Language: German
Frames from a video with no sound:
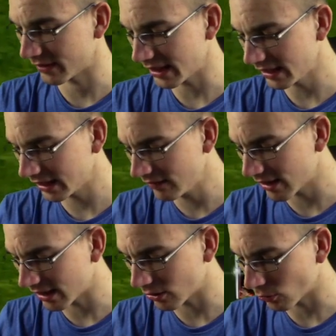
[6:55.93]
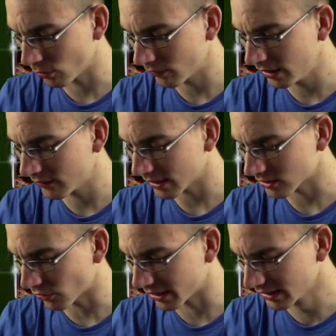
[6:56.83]
Vielleicht kriegen wir ja darauf irgendwie was
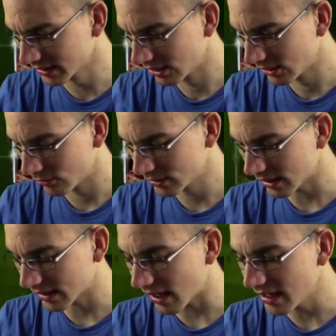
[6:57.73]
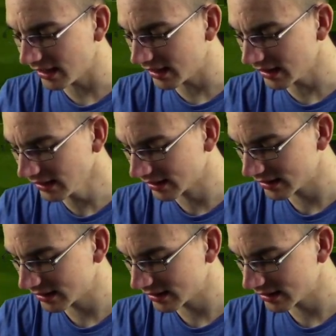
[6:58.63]
Neues. 103 gegen